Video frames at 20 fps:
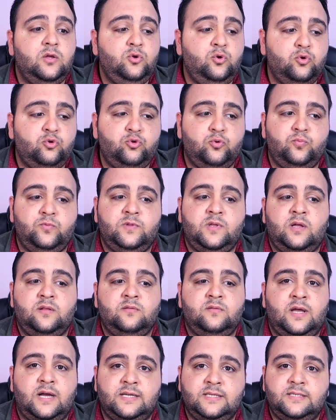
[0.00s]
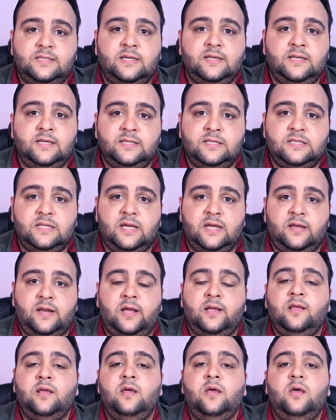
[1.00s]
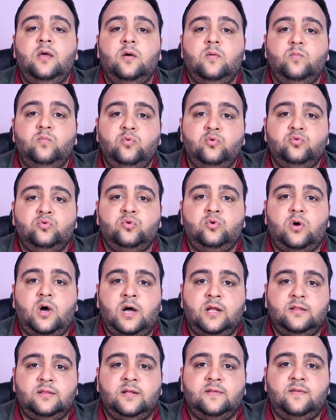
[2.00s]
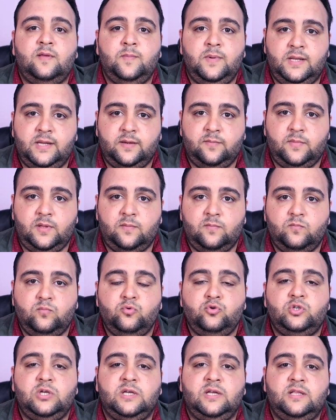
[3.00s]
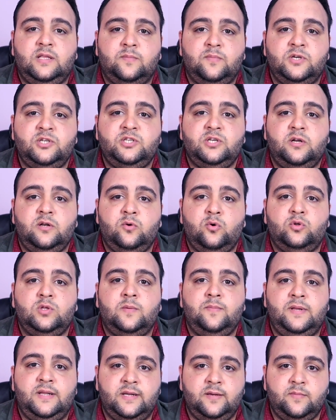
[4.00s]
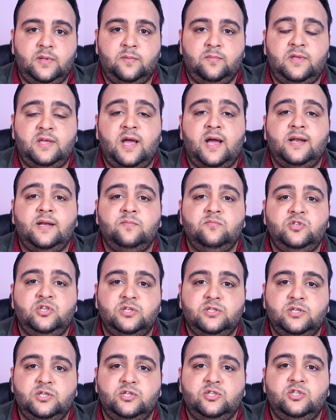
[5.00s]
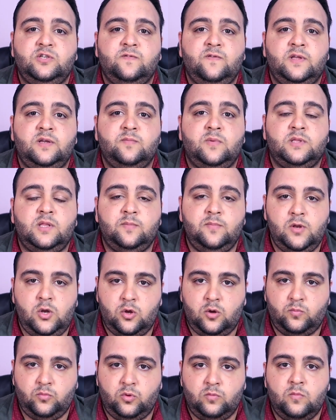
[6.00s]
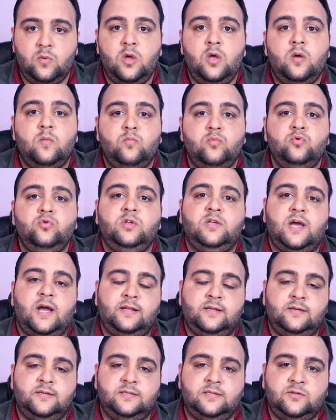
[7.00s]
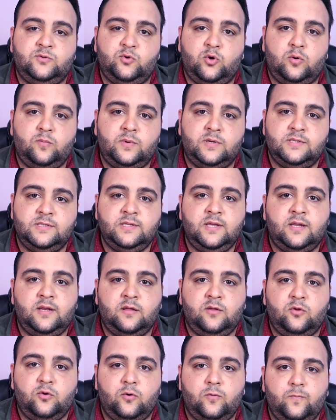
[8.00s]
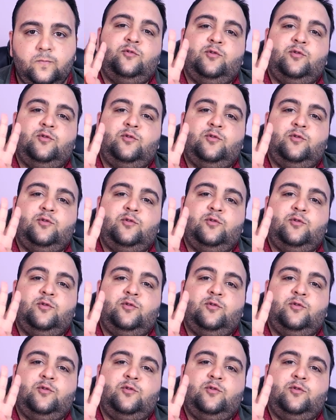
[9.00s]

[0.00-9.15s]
YouTube'dan dersler izleyerek bunu atlatabilir miyim? Bu şekilde başarılı olabilir miyim? Kendim çalışınca verim alabiliyor muyum? Bunu kendinize sormanız gerekiyor.